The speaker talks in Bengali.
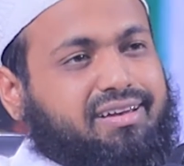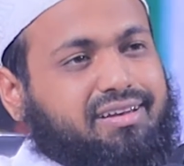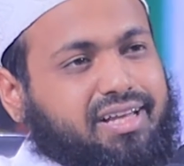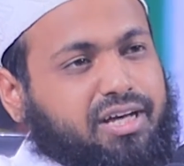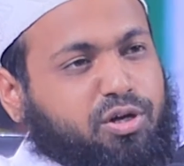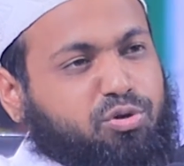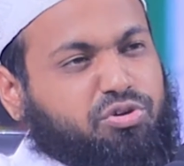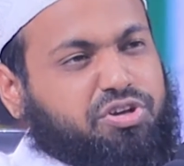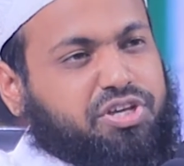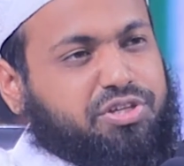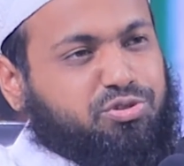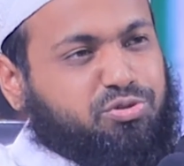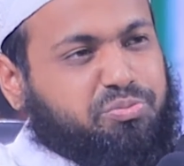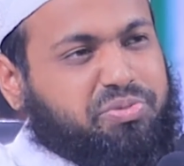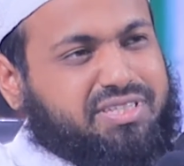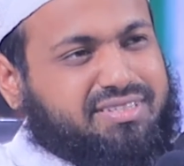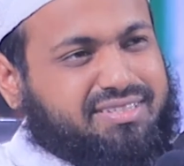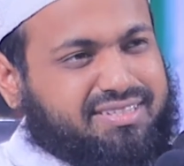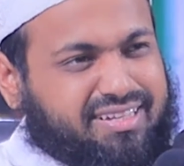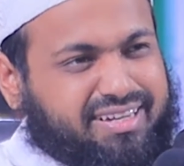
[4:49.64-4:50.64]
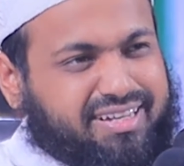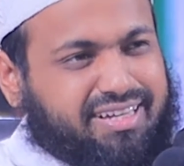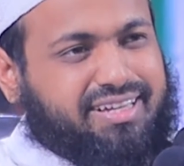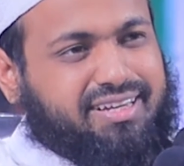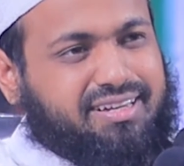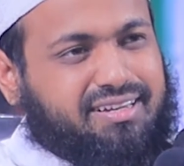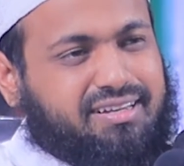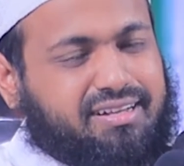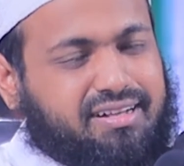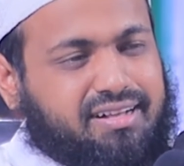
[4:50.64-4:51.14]
ইল্লা উখিজুবি
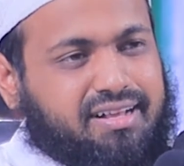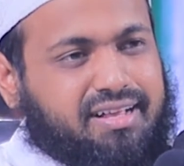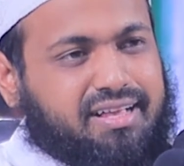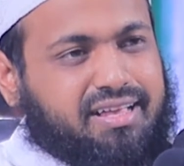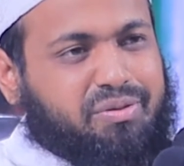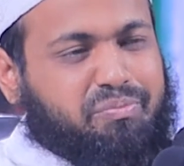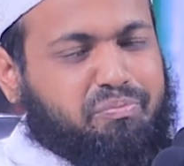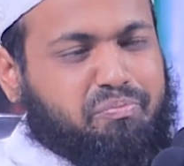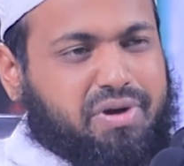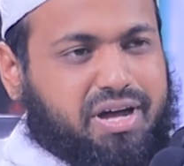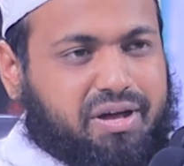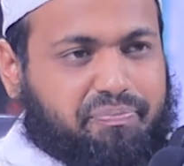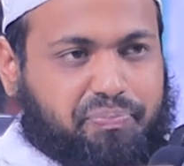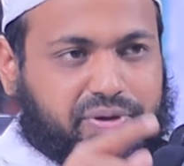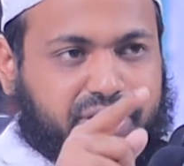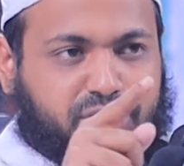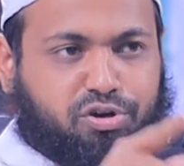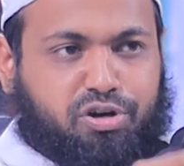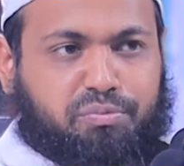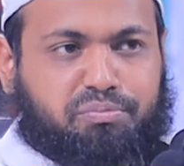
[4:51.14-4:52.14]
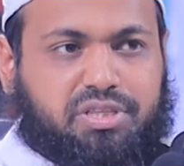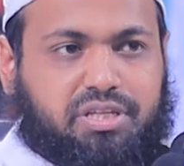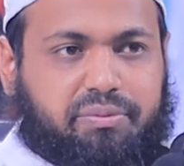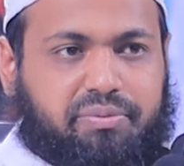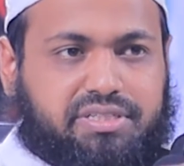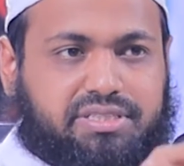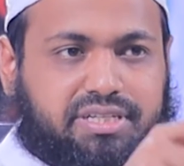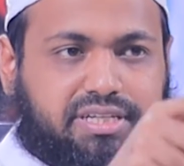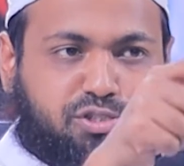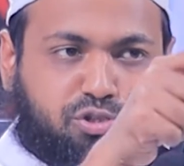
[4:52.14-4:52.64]
সিনিন মাপে কম
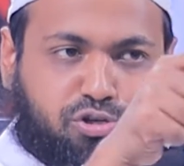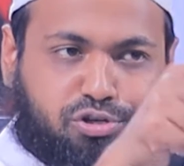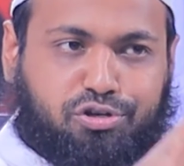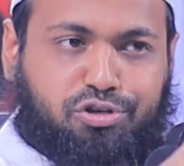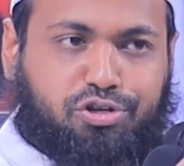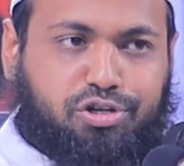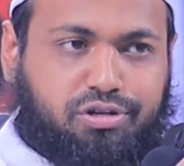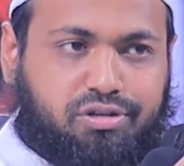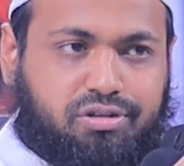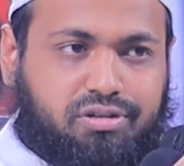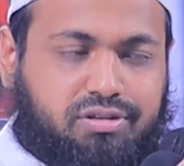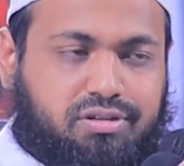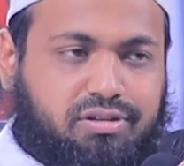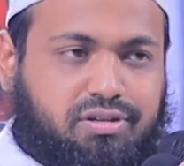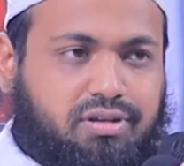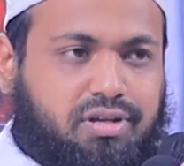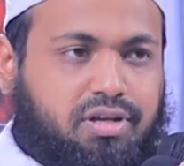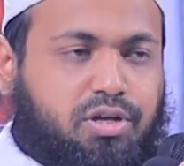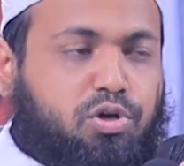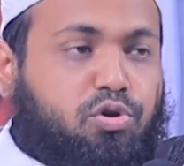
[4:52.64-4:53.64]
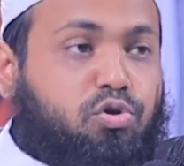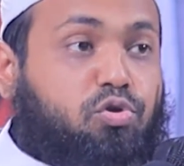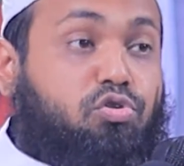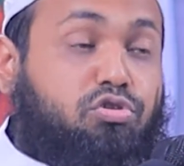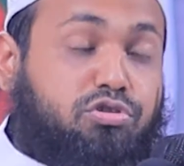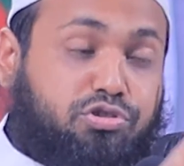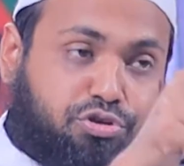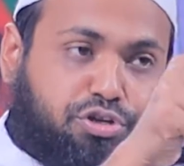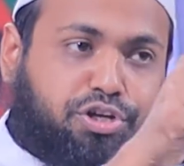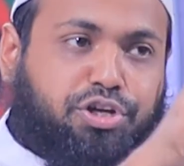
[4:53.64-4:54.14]
দিবে যেই জনগণ
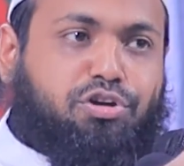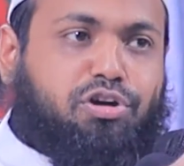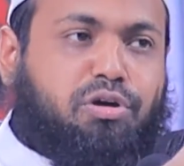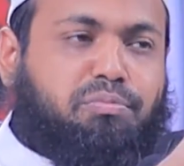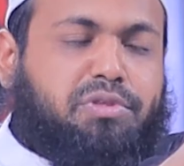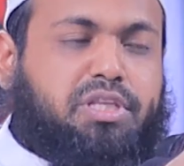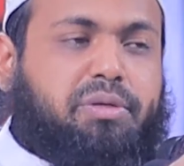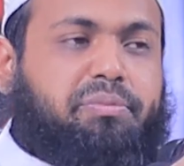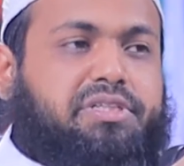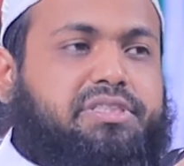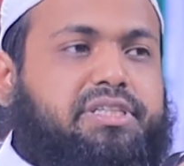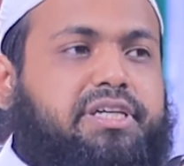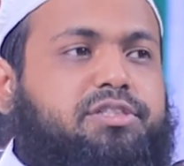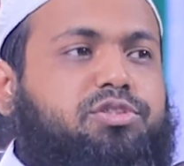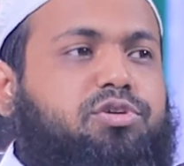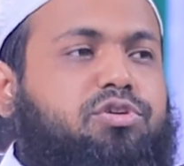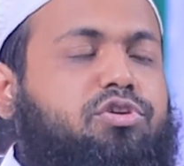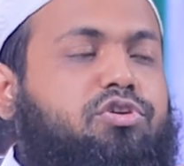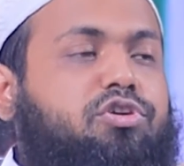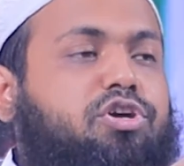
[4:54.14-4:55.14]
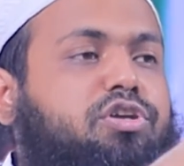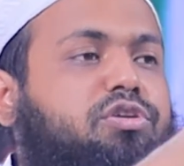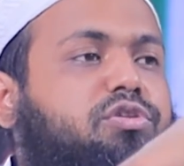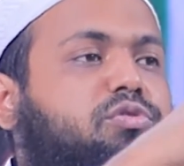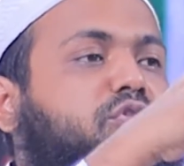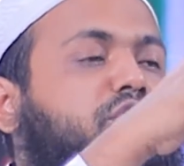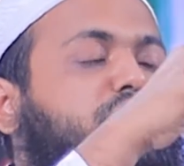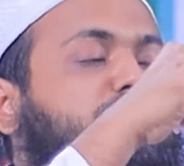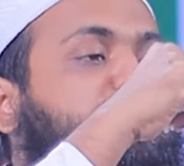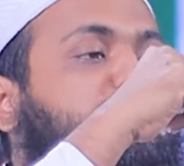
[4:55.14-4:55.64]
ওজনে কম দিবে যেই জনগণ
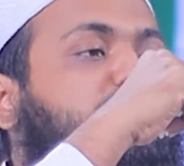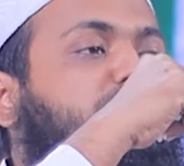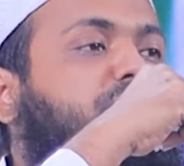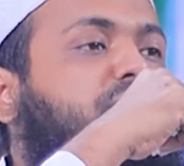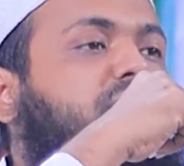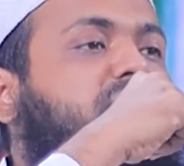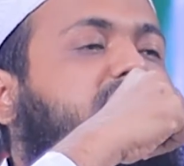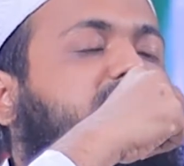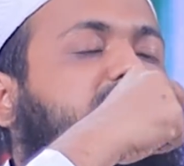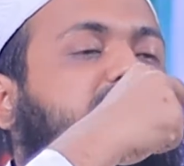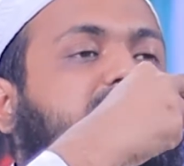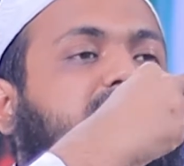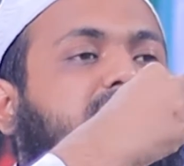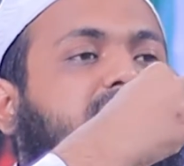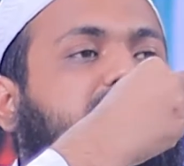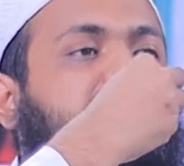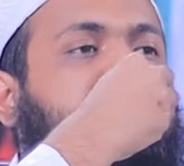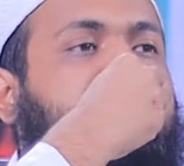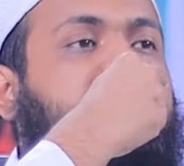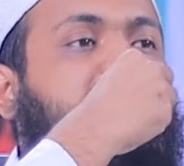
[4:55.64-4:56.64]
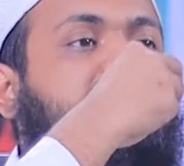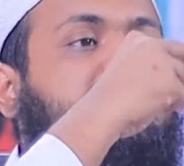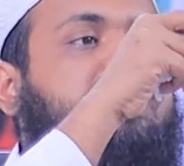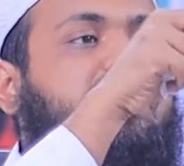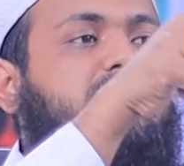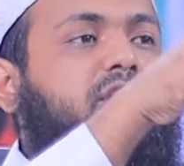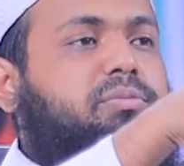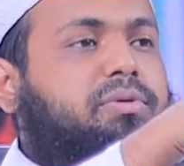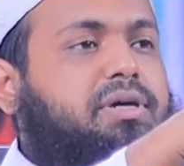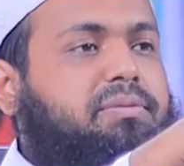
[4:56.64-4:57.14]
ওই সম্প্রদায়কে আল্লাহ
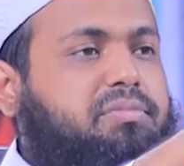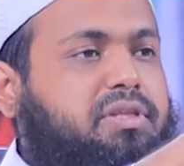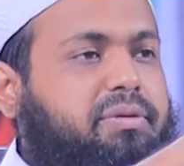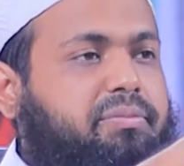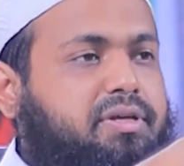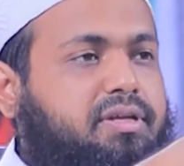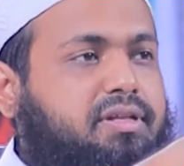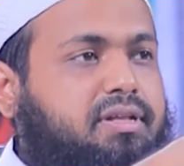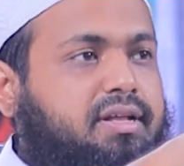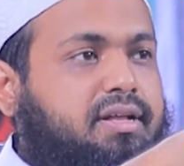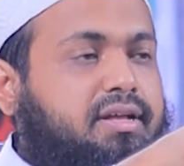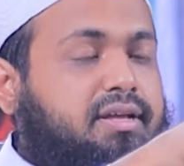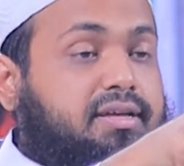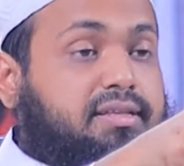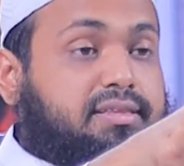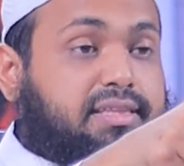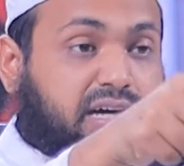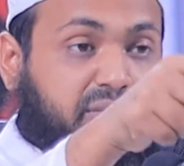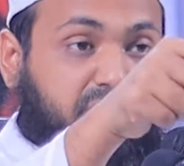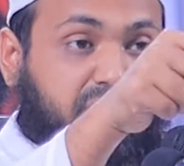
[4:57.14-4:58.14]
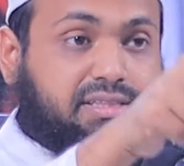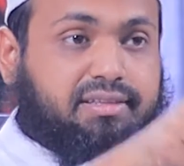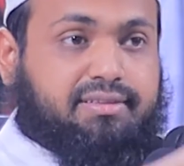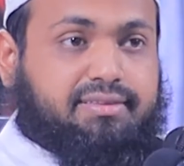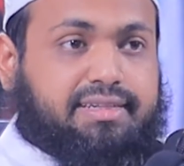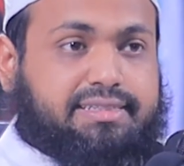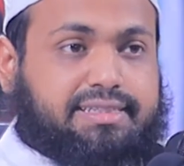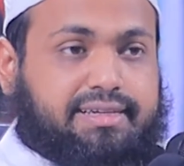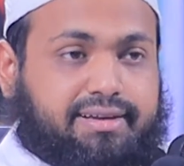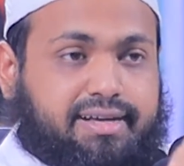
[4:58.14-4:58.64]
খাদ্যের অভাব দিবে তা
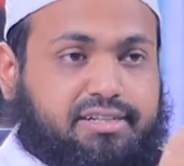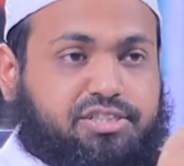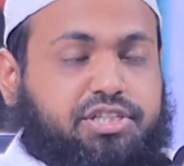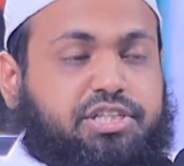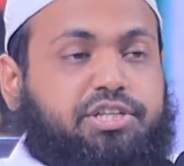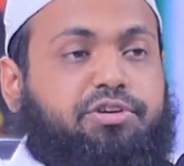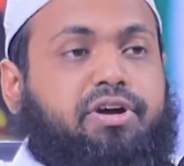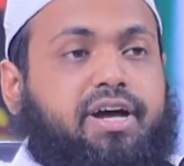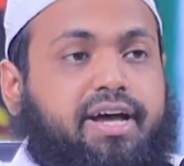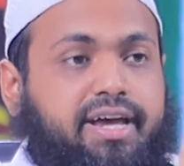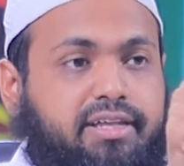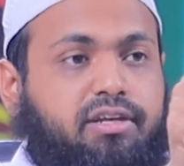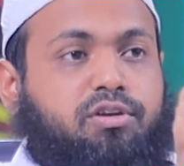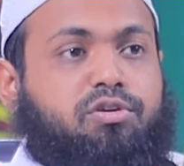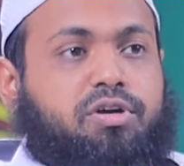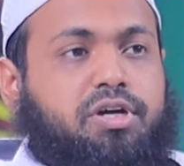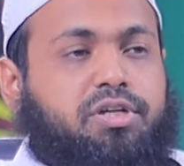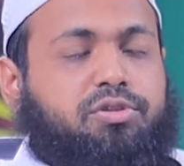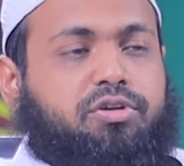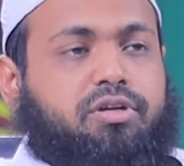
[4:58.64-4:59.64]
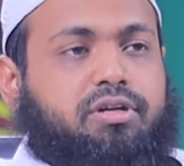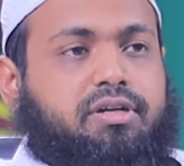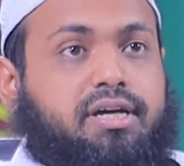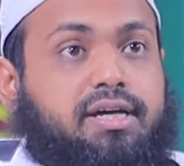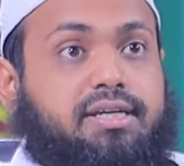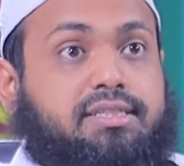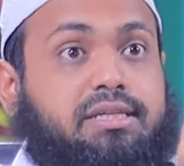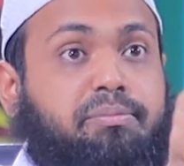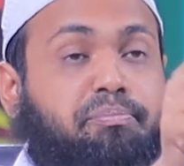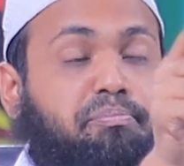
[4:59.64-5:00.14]
আমাদের দেশে রাষ্ট্রীয় আইন হওয়া
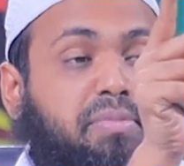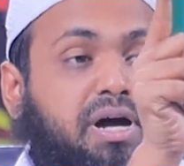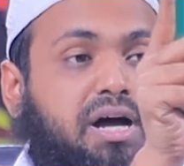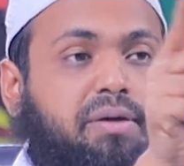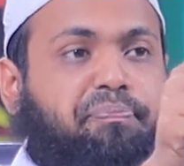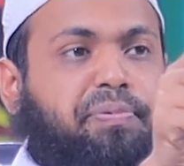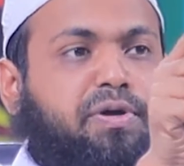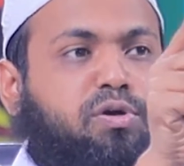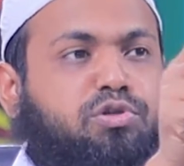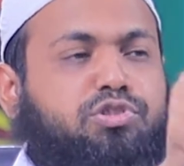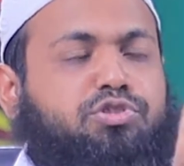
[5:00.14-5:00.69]
দরকার যে মাপে